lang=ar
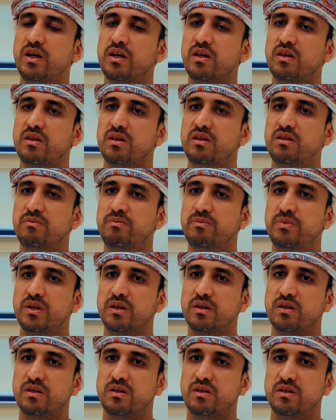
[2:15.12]
أيضا
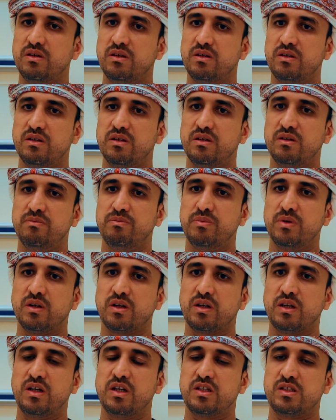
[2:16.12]
آه،
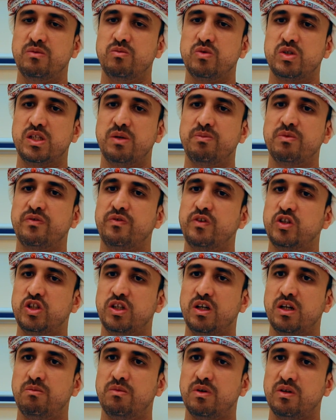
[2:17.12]
بالقياس المستمر في
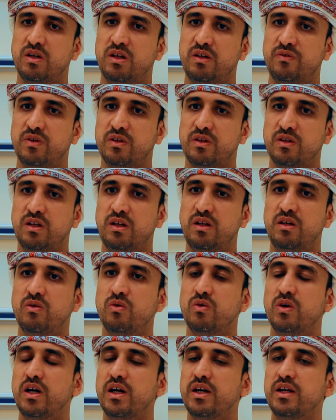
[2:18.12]
شهر رمضان الفضيل
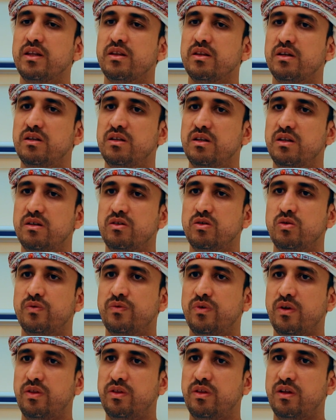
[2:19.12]
وأيضا
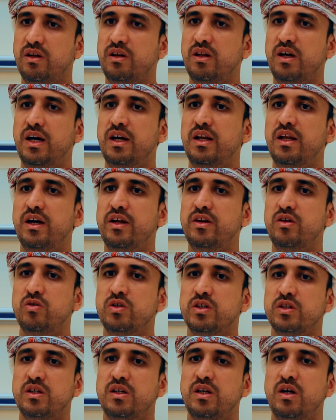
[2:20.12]
يفضل على أنه
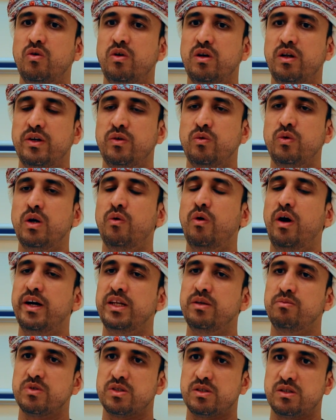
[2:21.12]
يتناول الأدوية
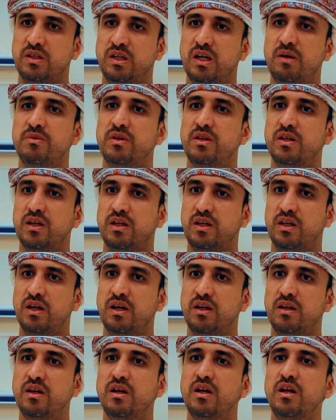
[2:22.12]
وعدم الصيام إذا
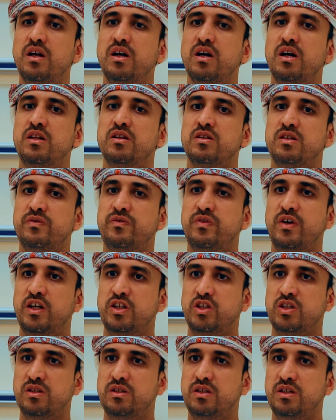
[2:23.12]
كان
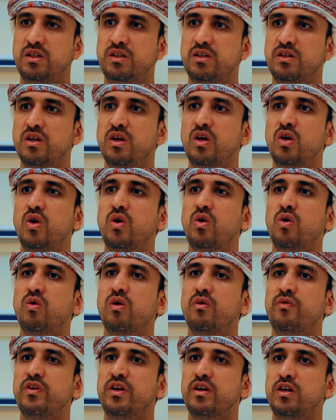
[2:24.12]
الارتفاع شديد
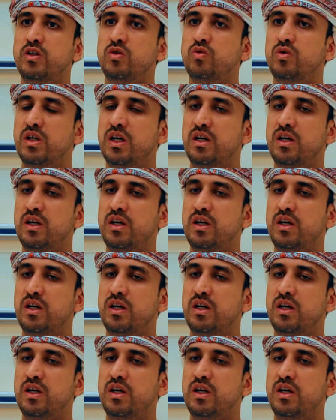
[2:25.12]
وفي حدود